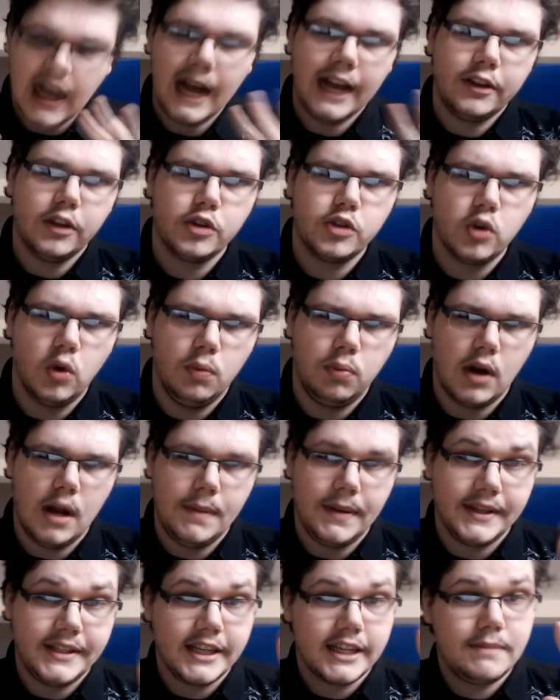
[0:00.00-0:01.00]
Attention, pour la
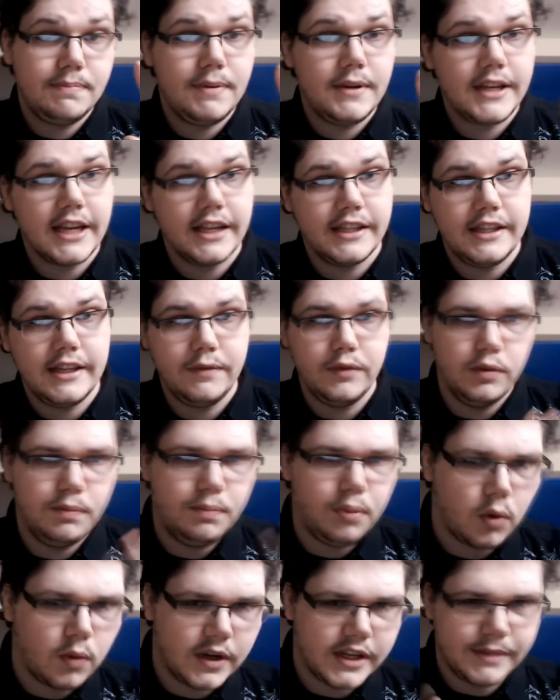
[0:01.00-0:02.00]
partie explicative du
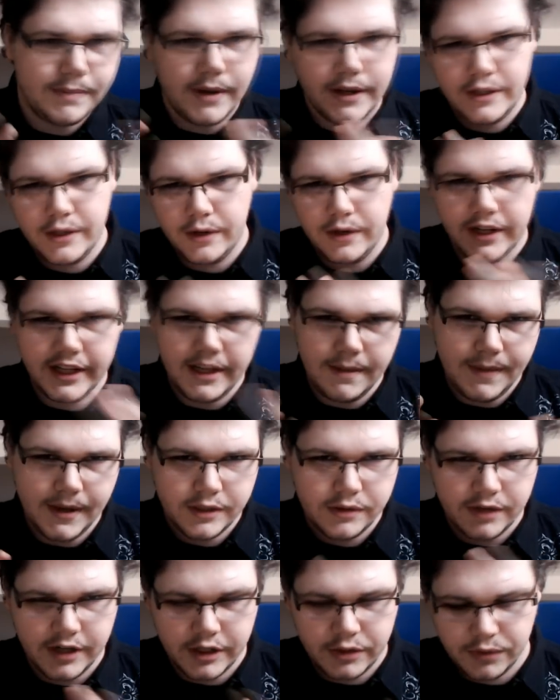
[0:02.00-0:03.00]
pourquoi ce battle et des
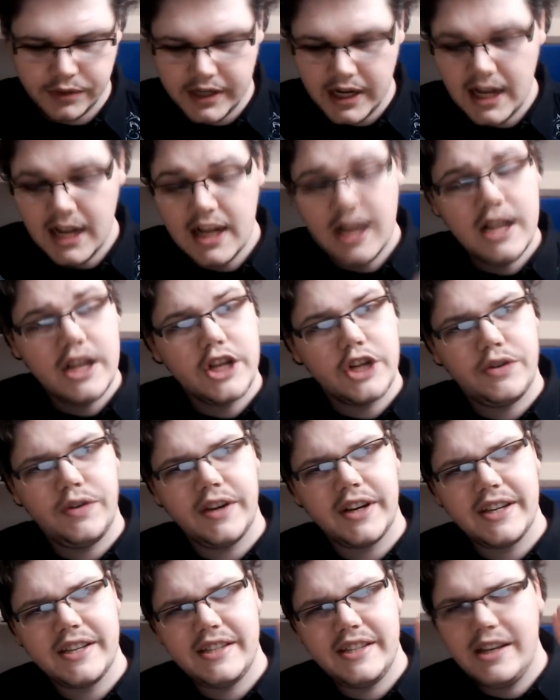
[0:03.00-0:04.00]
personnages tout ça, je vais
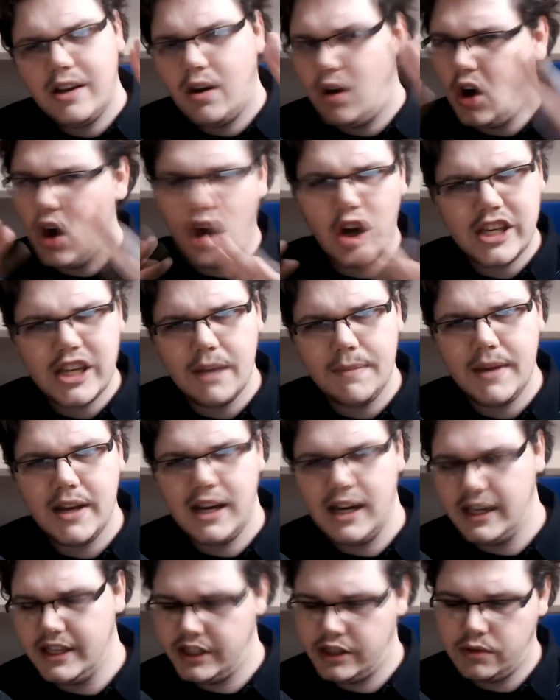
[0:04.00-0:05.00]
rester en hors
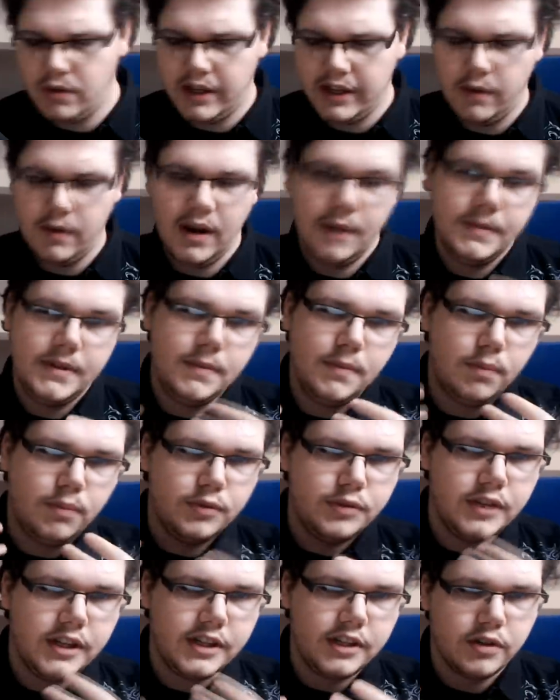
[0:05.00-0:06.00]
caméra, histoire d'avoir un petit peu
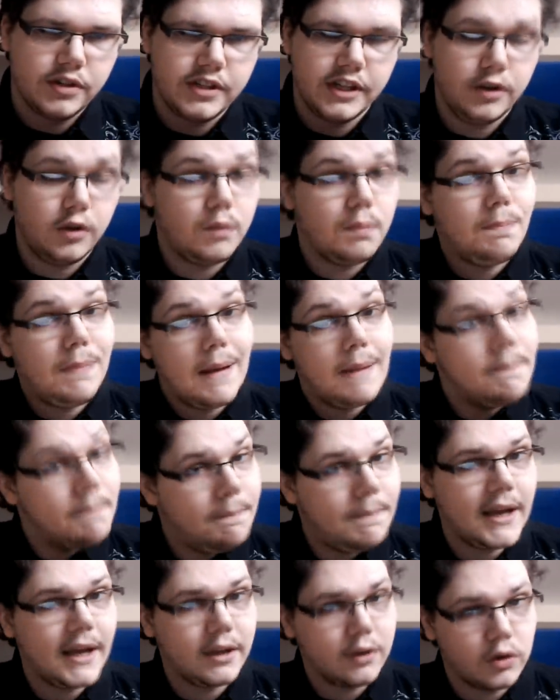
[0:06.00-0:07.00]
plus d'aisance et de ne pas me
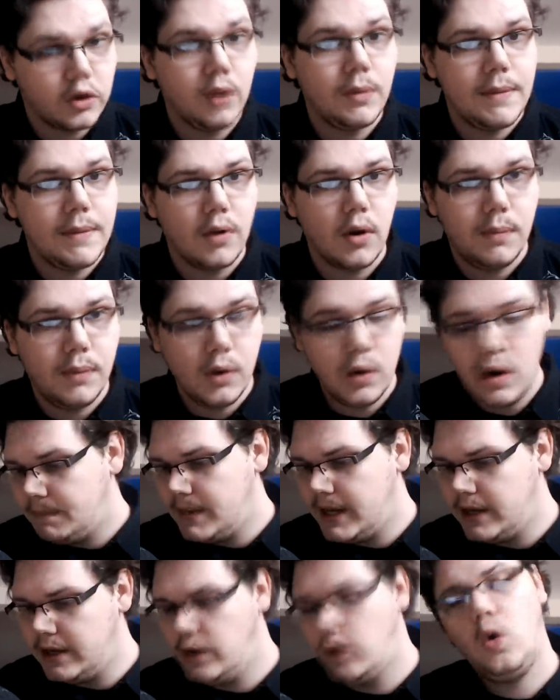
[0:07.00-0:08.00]
perdre dans mes propos,
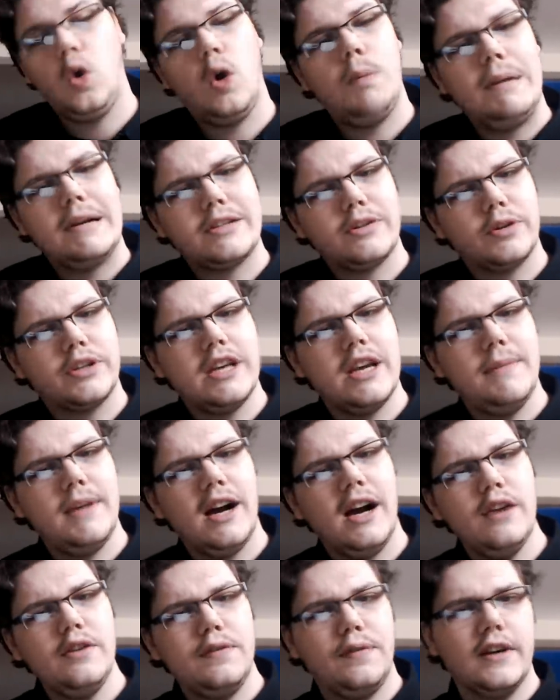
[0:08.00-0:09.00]
mais euh, on repasse en
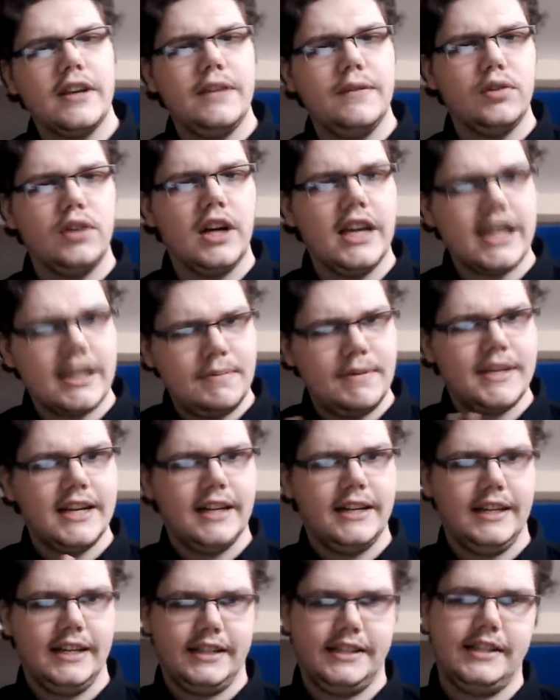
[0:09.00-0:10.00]
caméra une fois qu'il faudra expliquer
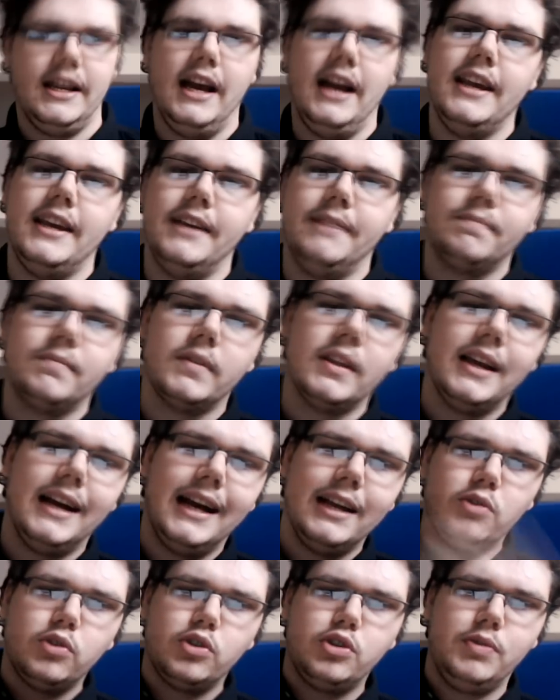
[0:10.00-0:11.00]
le texte. Allez,
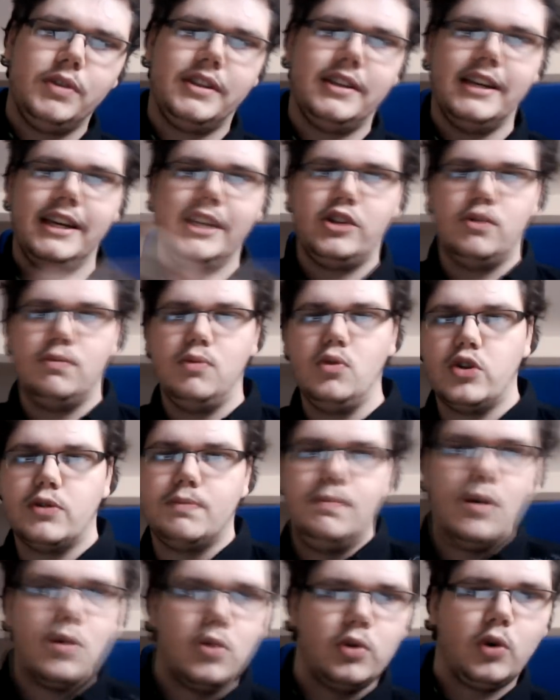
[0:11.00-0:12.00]
à tout de suite, et je bouge
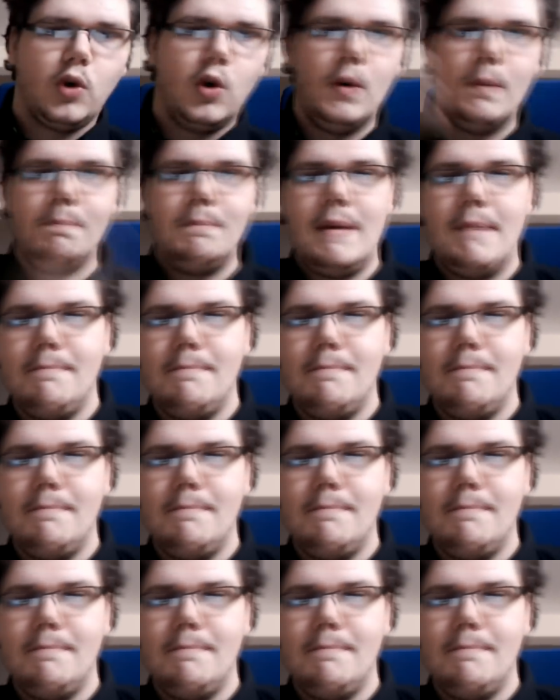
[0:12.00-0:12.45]
beaucoup trop mes